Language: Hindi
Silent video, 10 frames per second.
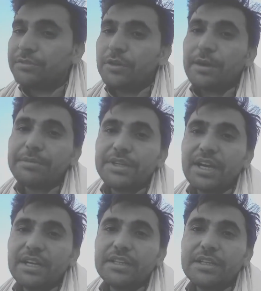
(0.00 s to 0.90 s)
वो आप
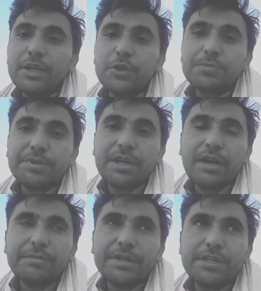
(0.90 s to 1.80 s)
निकाल लेते हैं उस पर
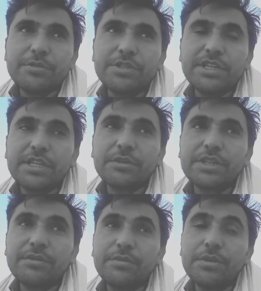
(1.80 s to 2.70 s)
आपके ड्यूज़ लिखे
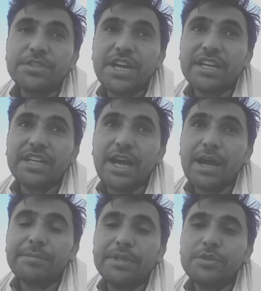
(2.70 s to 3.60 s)
होते हैं वो जाके
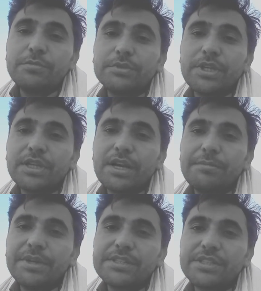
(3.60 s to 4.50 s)
आपने जो मुतल
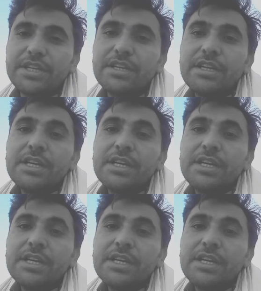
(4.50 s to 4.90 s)
बैंक्स हैं